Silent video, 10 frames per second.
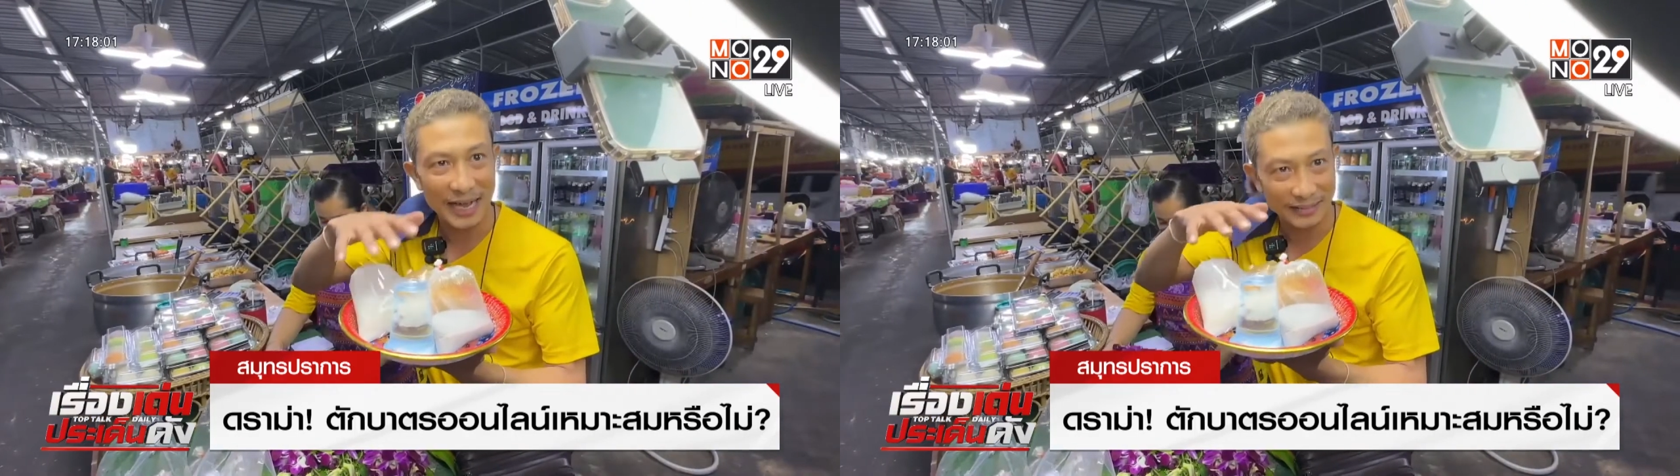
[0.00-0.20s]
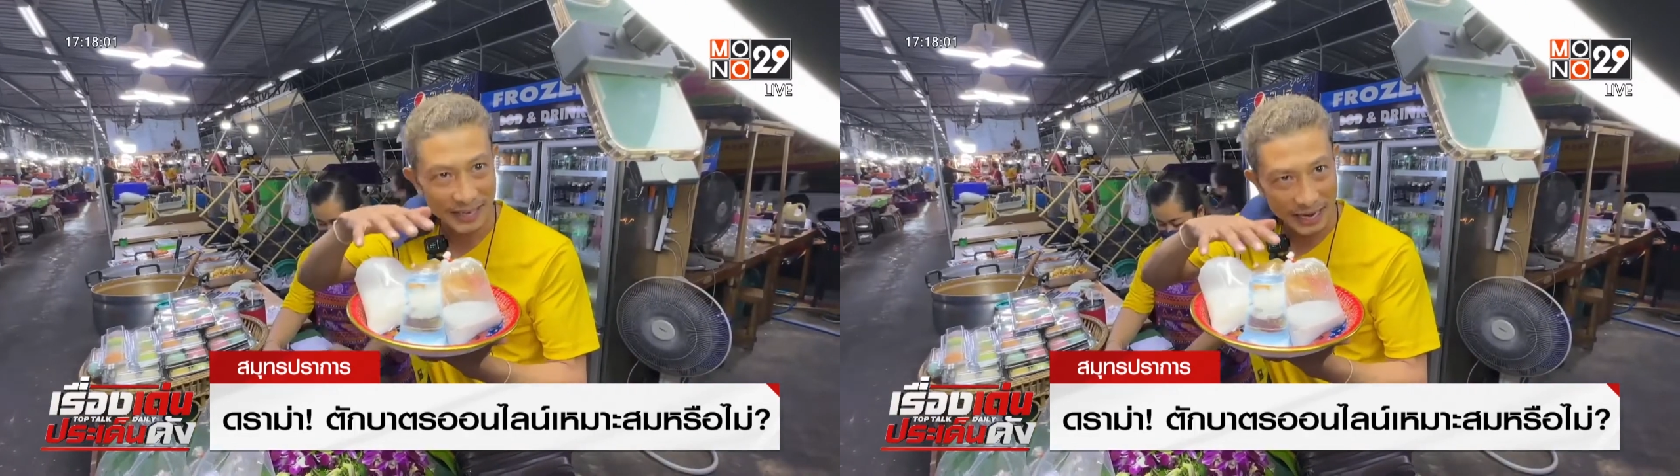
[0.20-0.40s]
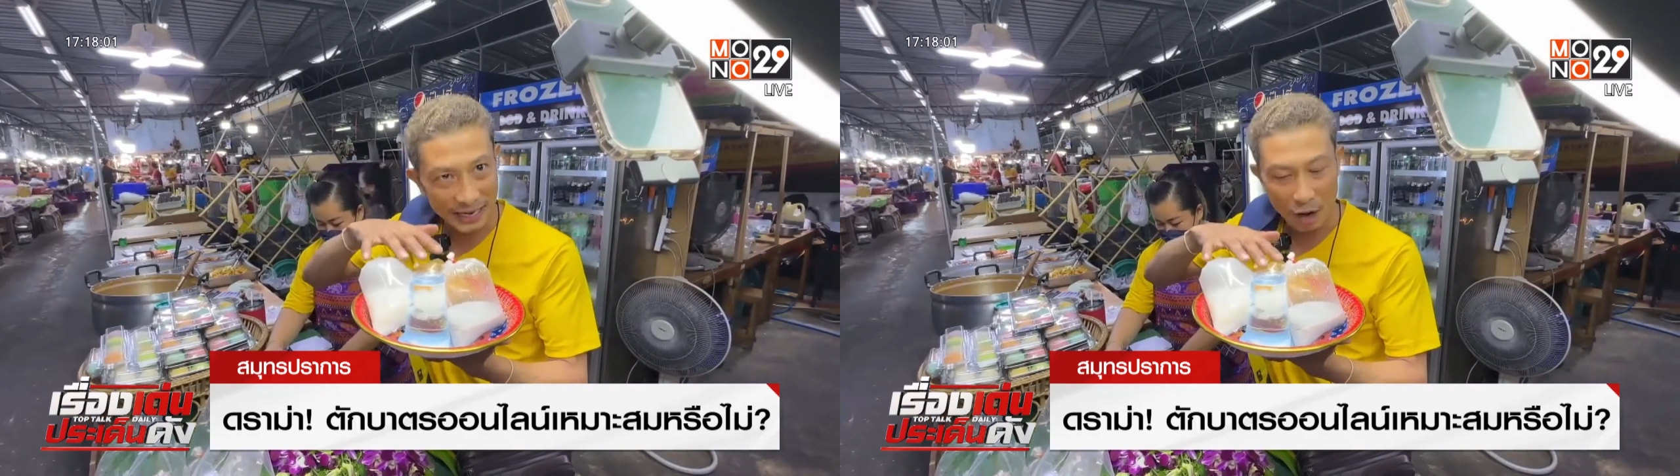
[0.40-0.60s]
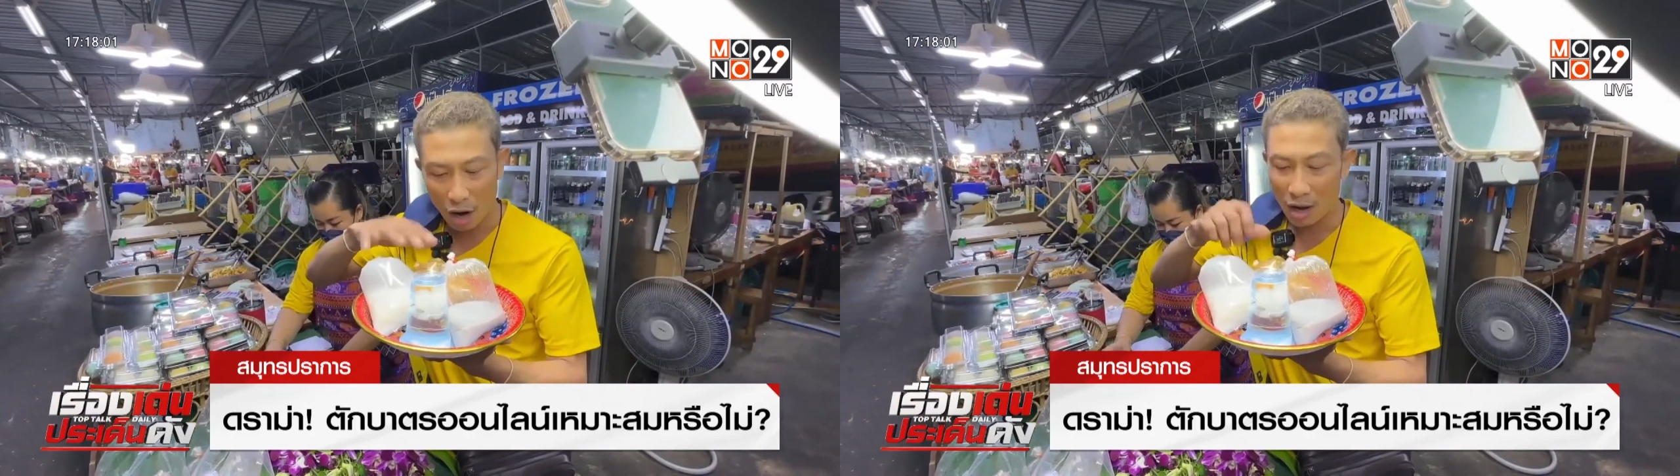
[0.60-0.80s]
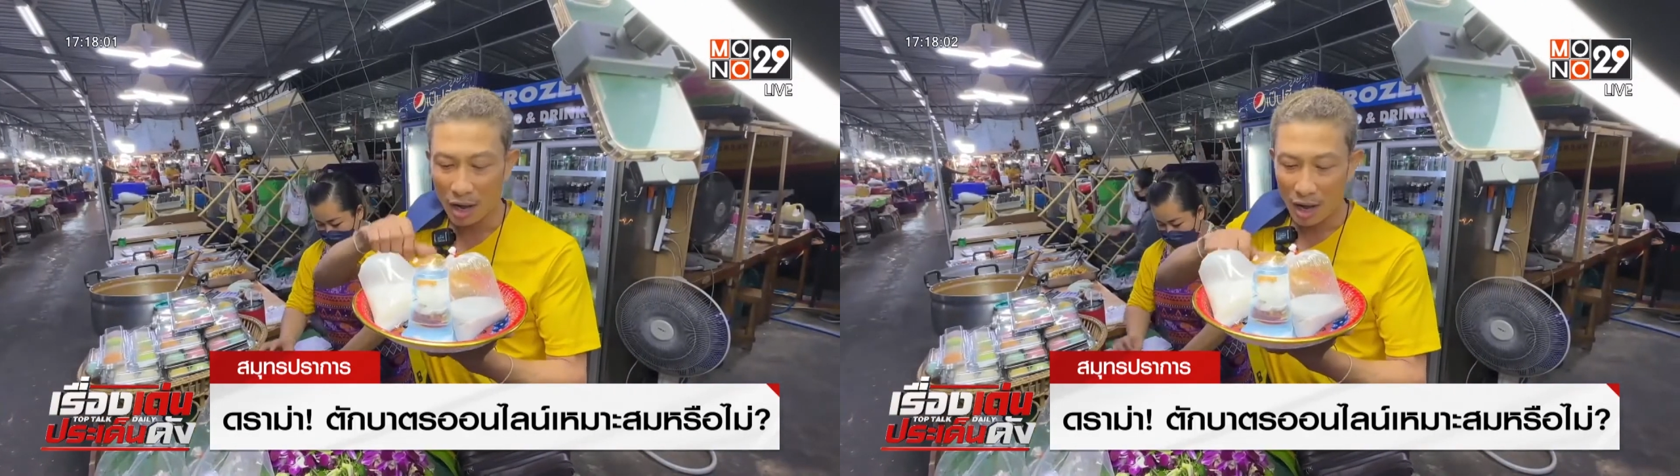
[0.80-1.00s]
อยู่ได้
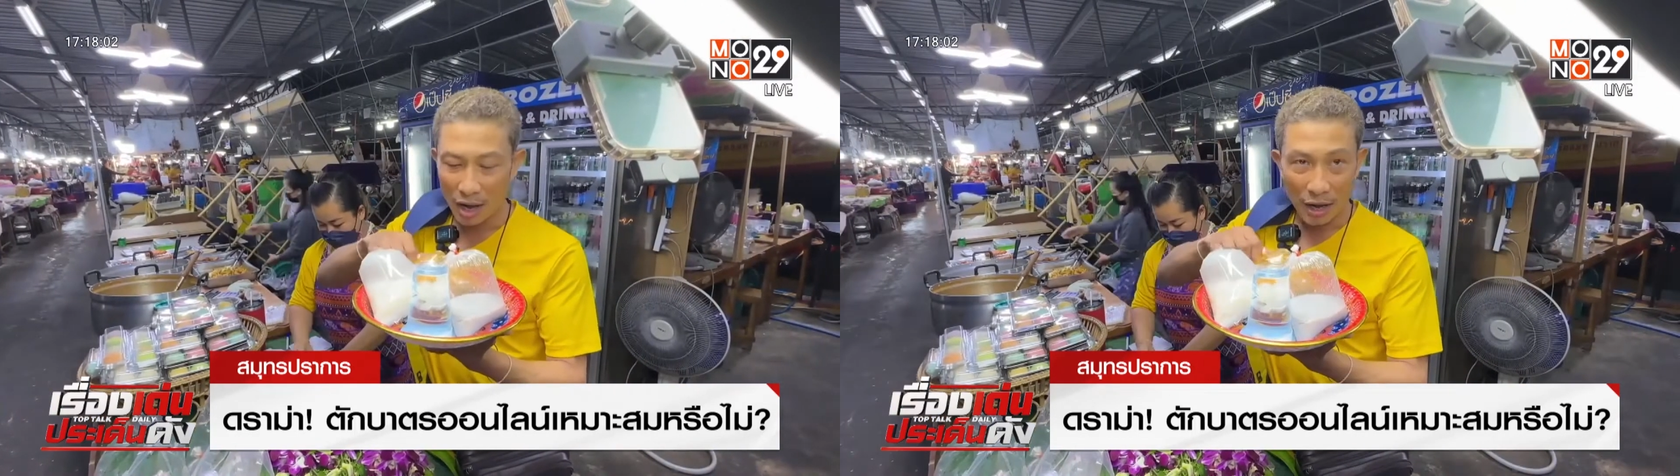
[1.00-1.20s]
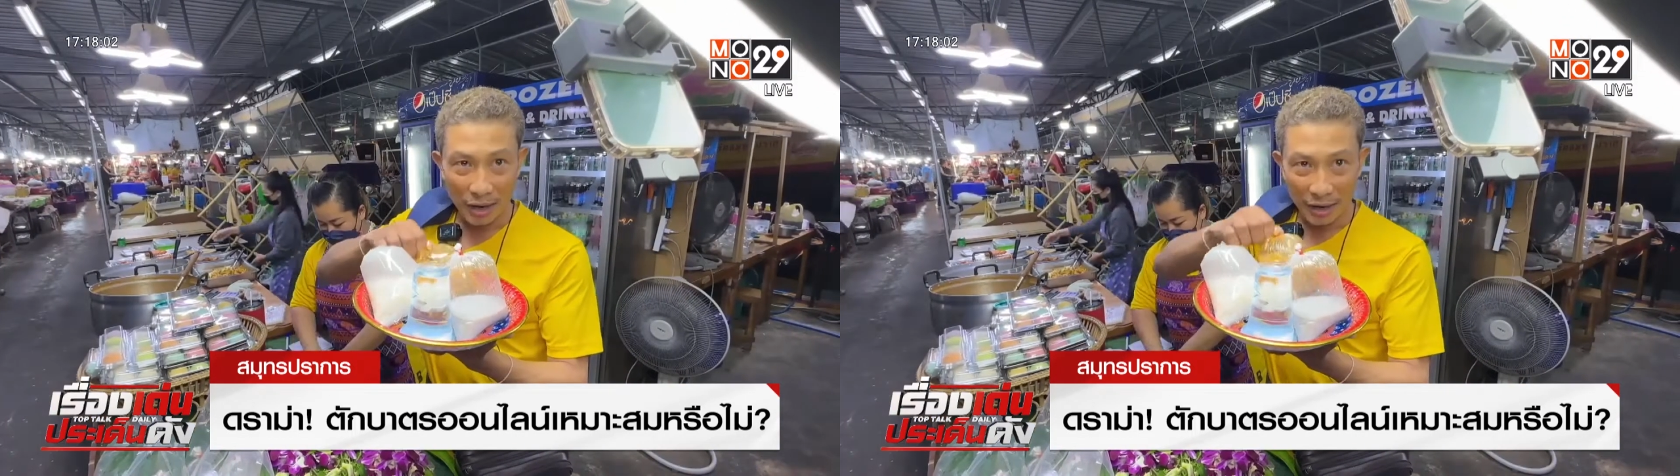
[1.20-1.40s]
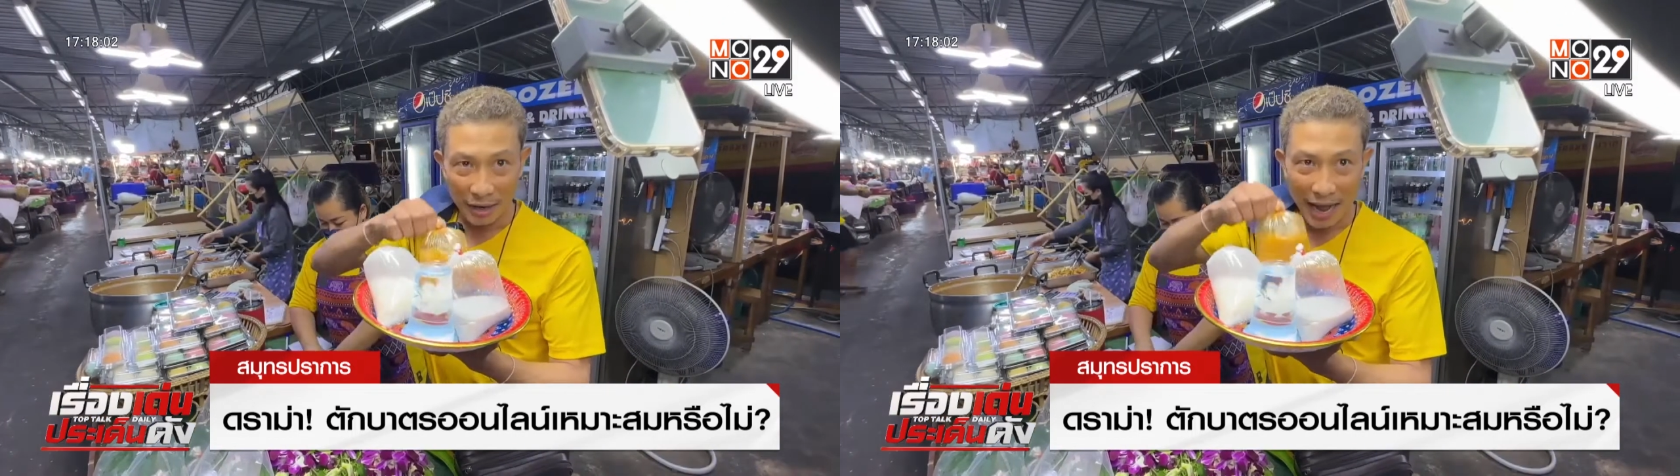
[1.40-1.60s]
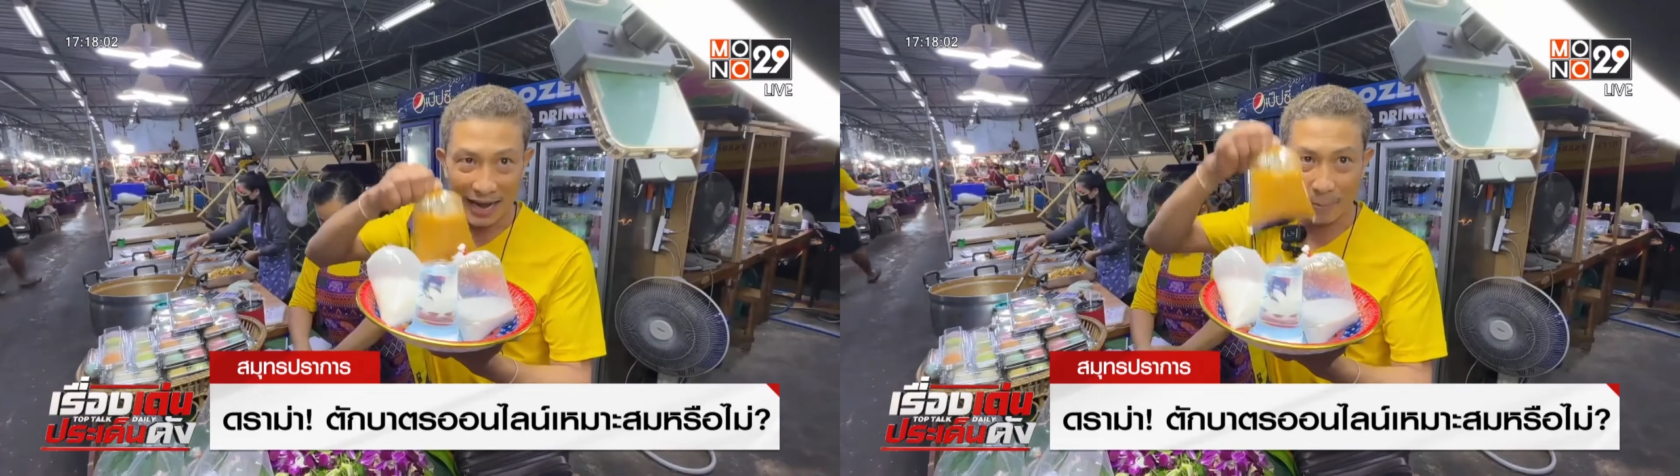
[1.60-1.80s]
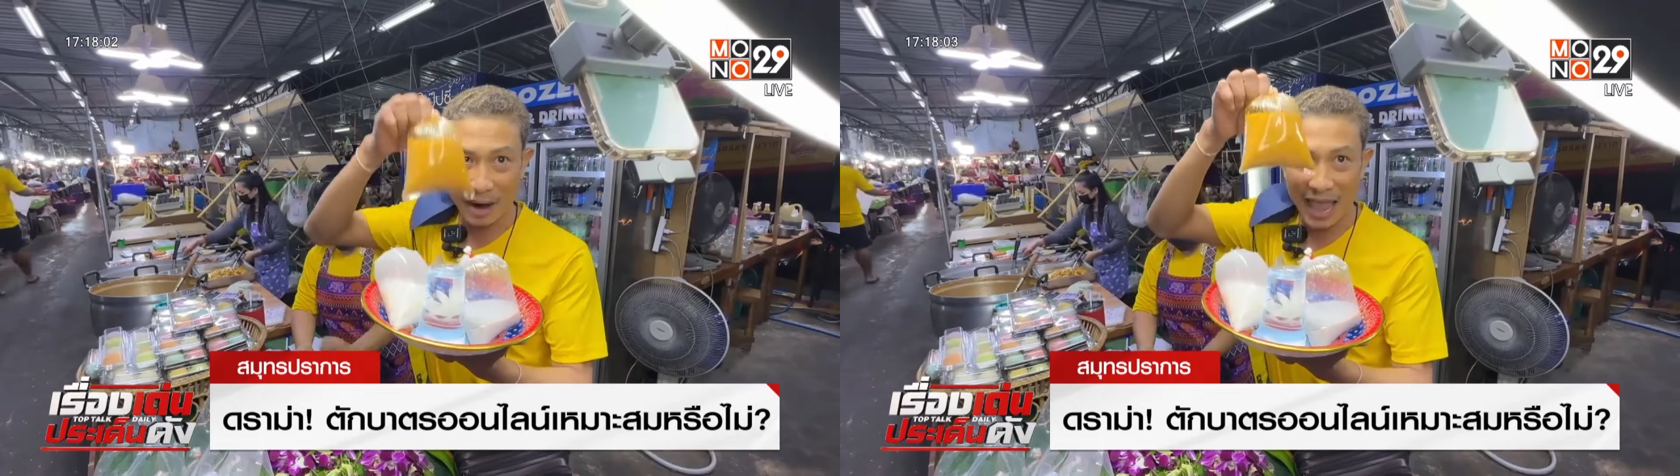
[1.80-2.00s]
ส่วนประเด็น
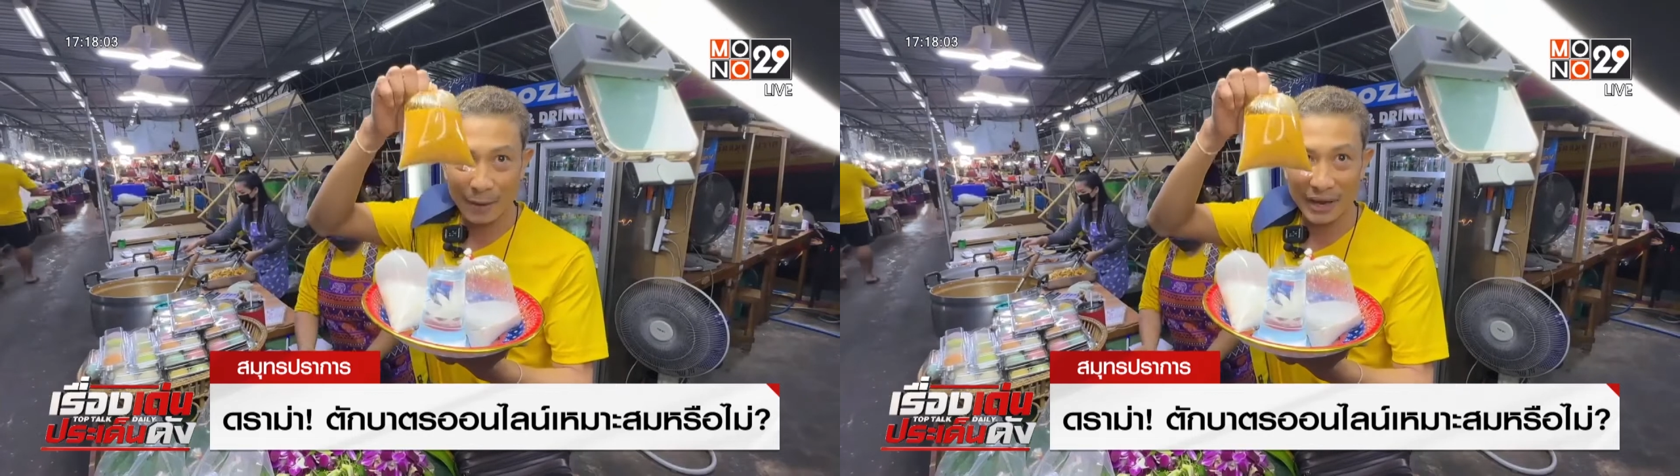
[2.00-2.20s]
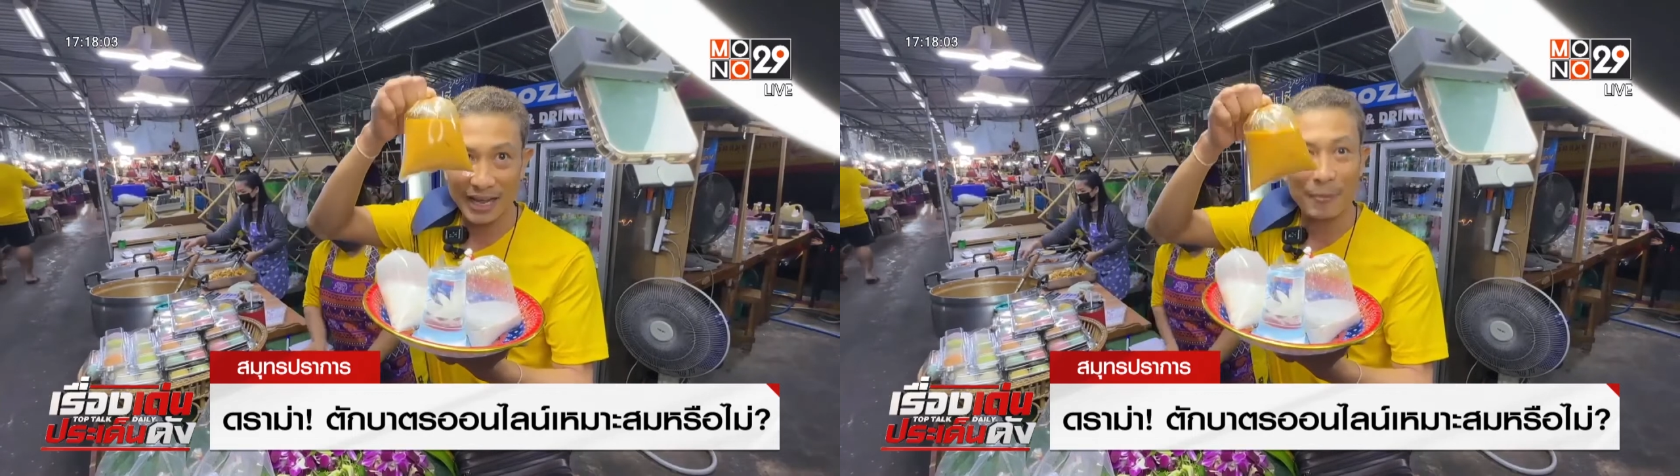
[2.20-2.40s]
ดราม่า